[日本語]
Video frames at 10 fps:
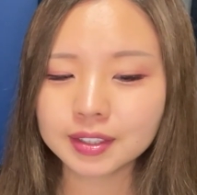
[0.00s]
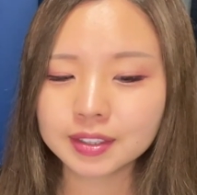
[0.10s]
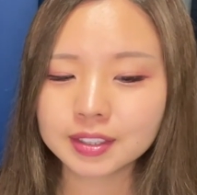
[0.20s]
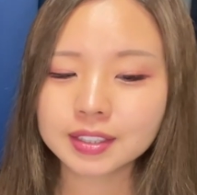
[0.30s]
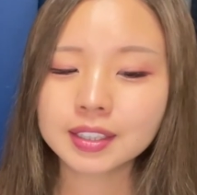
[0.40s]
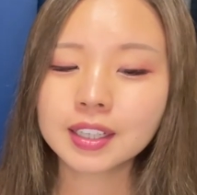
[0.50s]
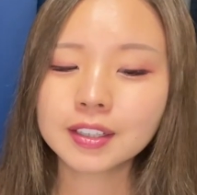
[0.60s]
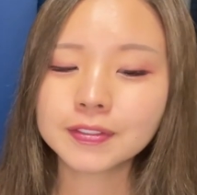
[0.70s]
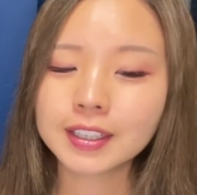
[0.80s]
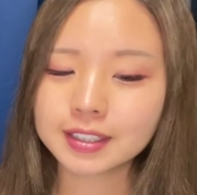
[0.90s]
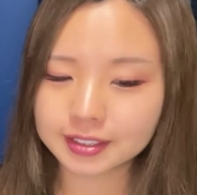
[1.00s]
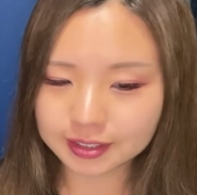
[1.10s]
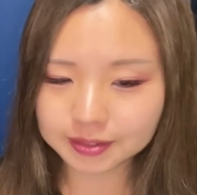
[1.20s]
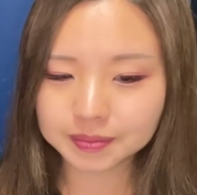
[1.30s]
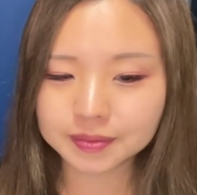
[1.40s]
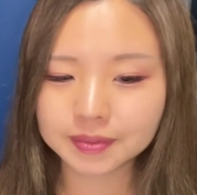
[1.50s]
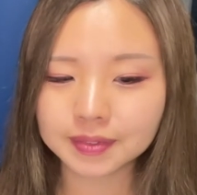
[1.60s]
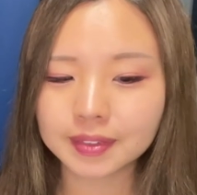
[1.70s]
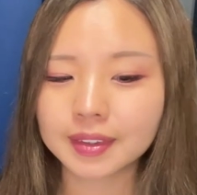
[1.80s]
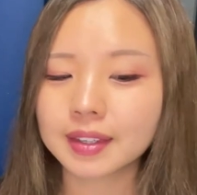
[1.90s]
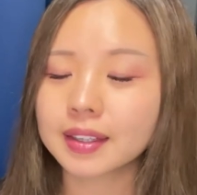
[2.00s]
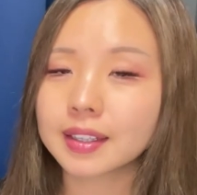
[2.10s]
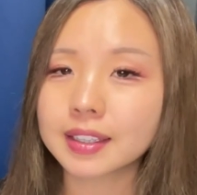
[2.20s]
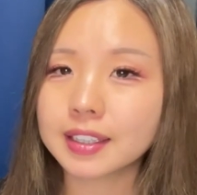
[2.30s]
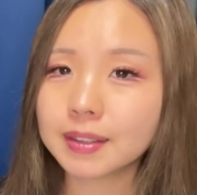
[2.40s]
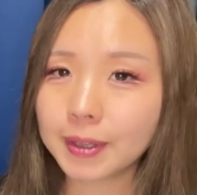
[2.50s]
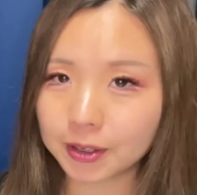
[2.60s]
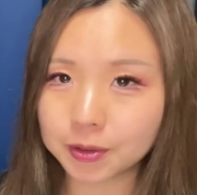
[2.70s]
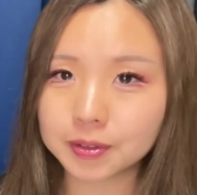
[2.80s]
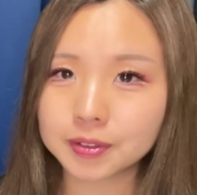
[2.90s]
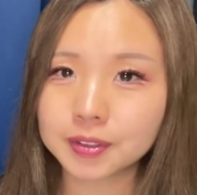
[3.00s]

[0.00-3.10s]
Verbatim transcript: スカーフェイス、ギベオン